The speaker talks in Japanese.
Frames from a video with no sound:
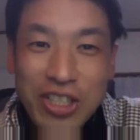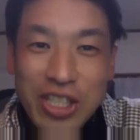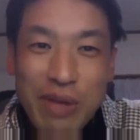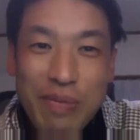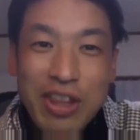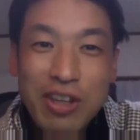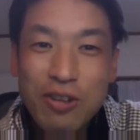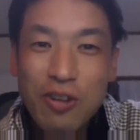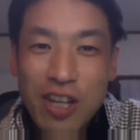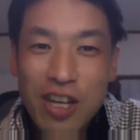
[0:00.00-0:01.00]
じゃあ攻めてる
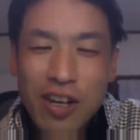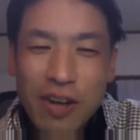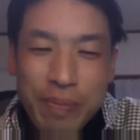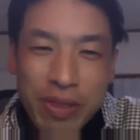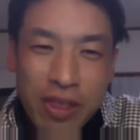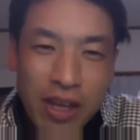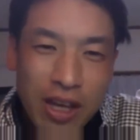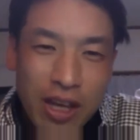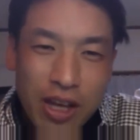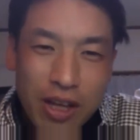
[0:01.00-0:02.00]
とき、
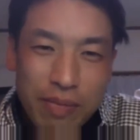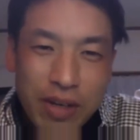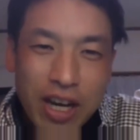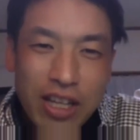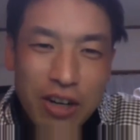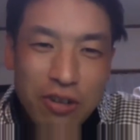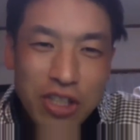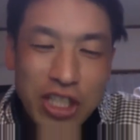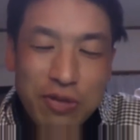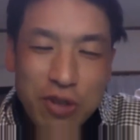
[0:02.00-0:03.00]
味方の
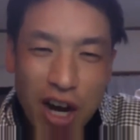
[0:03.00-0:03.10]
チーム